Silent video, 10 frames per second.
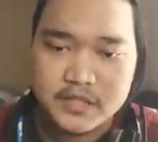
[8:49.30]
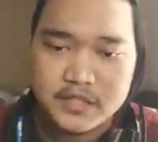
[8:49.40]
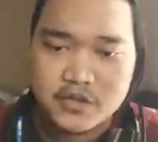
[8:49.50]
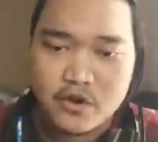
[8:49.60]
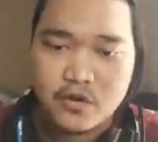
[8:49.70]

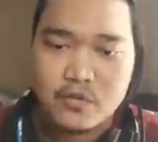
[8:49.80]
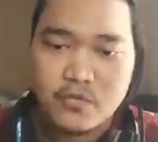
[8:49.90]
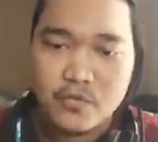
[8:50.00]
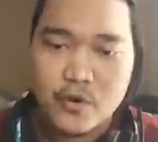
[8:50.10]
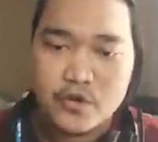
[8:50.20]
Let's go.
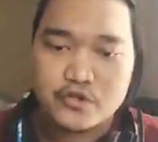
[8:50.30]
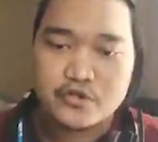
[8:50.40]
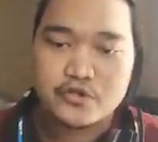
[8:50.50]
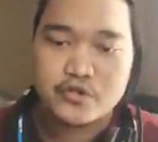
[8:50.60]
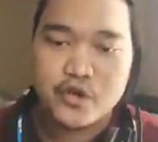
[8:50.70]

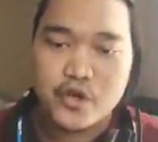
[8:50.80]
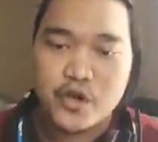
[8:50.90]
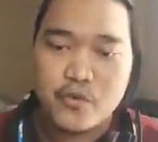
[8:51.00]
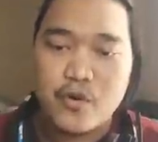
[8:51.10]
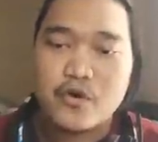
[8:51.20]
Wis,
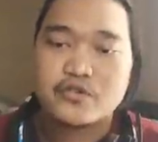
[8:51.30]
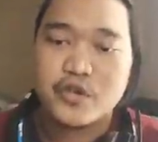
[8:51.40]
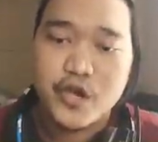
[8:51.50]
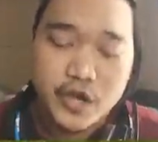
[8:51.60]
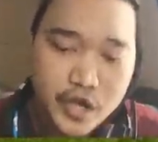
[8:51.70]
GG, wis
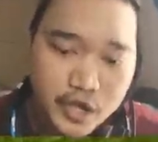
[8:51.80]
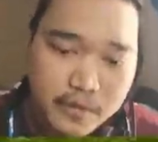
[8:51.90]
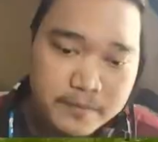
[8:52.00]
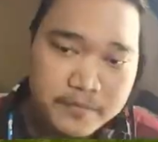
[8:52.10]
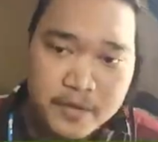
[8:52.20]

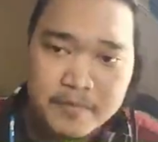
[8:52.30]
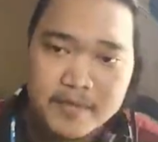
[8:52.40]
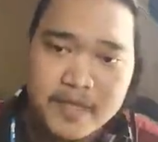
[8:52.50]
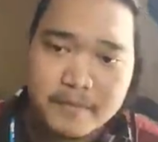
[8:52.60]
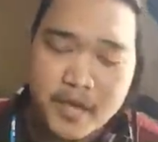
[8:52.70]
GG.
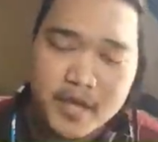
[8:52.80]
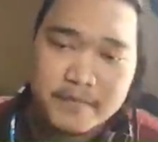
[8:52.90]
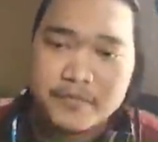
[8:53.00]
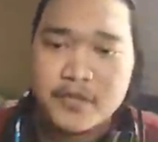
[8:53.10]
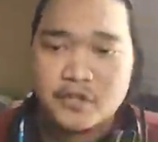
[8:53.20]
Mantap
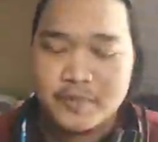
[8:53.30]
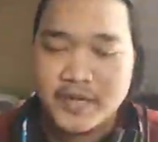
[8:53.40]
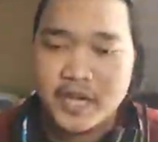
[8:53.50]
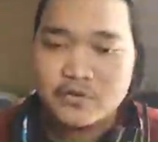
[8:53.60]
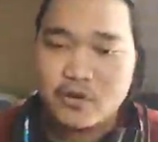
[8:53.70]
ya. Cuman
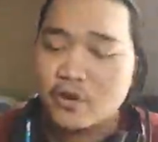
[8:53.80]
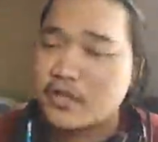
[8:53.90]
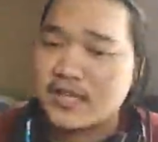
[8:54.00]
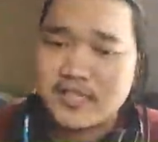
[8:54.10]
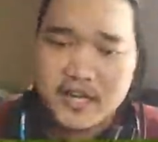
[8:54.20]
ya itu kalau
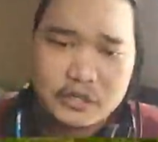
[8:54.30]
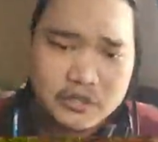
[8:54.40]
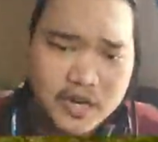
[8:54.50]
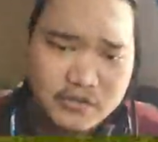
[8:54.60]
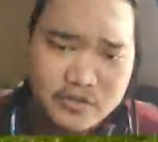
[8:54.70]
ditancak itu
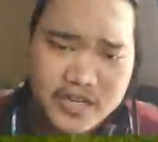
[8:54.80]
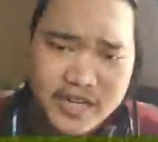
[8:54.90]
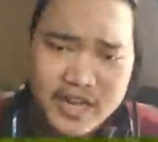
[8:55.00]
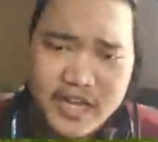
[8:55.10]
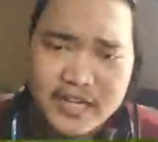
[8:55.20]
tergantung
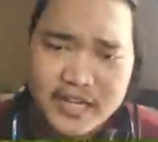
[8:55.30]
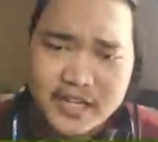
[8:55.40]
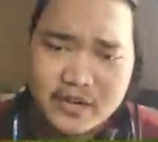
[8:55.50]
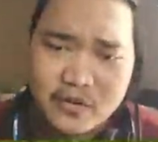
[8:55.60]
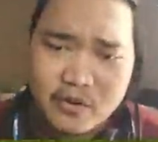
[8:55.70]
dari kalian
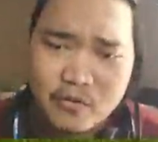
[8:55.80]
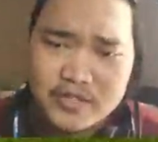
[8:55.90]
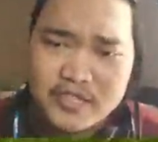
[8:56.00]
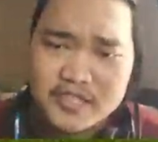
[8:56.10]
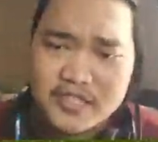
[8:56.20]
ya. Kalau
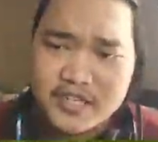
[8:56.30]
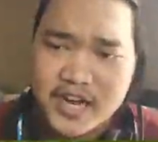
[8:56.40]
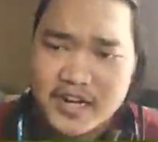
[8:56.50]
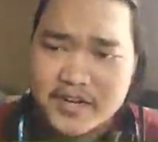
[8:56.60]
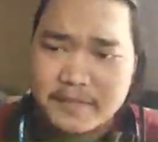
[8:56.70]
gua sih di sini
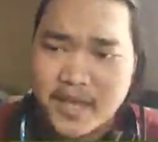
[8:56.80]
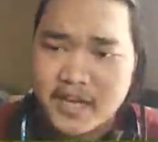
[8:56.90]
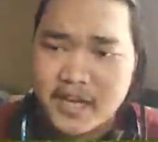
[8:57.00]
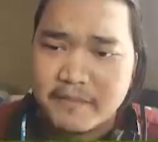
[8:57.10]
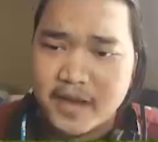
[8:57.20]
random
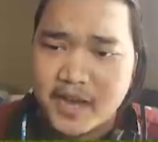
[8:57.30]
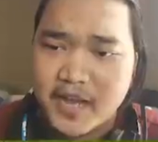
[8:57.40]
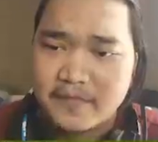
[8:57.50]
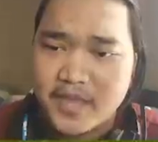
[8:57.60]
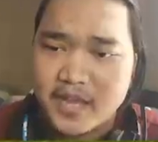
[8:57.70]
ya, ada yang pakai
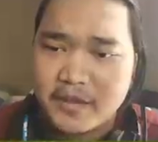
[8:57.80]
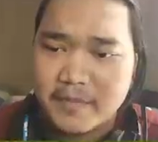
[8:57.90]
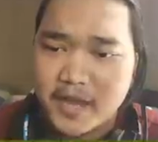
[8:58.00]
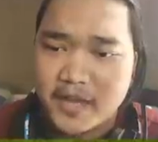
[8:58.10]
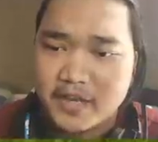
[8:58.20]
at, ada
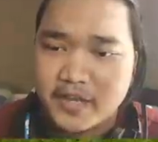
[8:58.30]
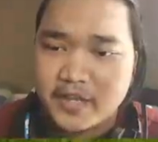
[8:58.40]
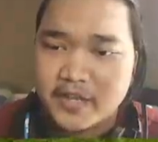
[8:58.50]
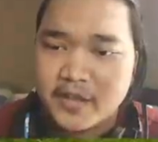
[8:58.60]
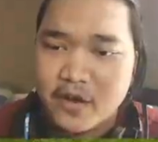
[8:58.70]
yang pakai ini.
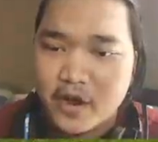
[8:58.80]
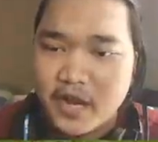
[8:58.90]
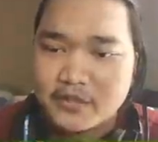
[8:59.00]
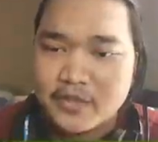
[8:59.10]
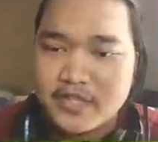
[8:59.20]

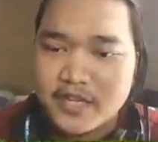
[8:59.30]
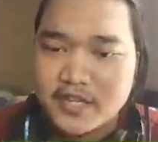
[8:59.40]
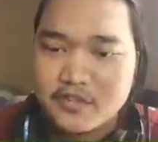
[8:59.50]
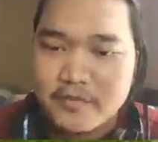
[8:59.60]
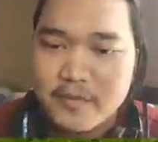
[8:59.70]
Oke, langsung aja
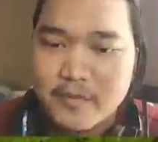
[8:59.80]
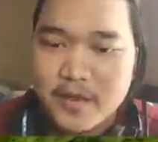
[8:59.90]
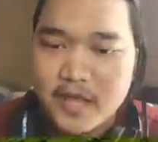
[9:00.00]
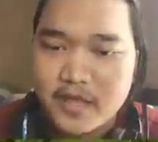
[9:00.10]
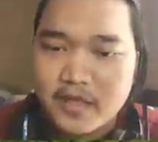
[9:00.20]
kita coba
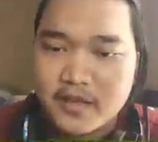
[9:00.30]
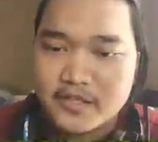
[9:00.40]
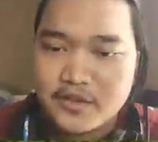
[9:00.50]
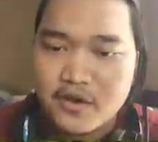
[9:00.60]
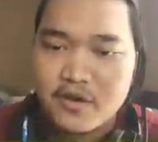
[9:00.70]
mobilnya.
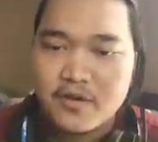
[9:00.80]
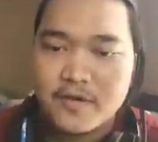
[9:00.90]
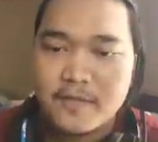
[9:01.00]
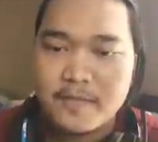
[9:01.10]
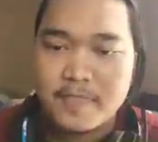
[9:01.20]
Let's go.
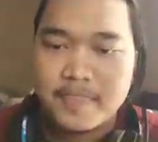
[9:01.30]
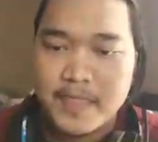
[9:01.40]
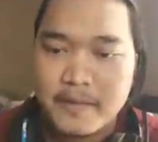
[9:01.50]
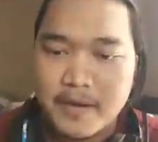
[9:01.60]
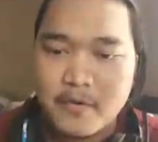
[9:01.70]

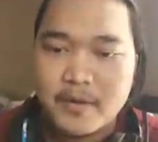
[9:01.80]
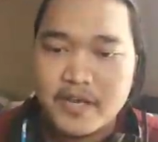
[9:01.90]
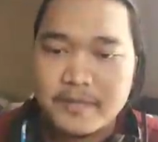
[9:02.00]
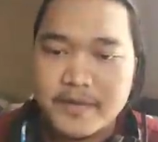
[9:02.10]
Apakah mobil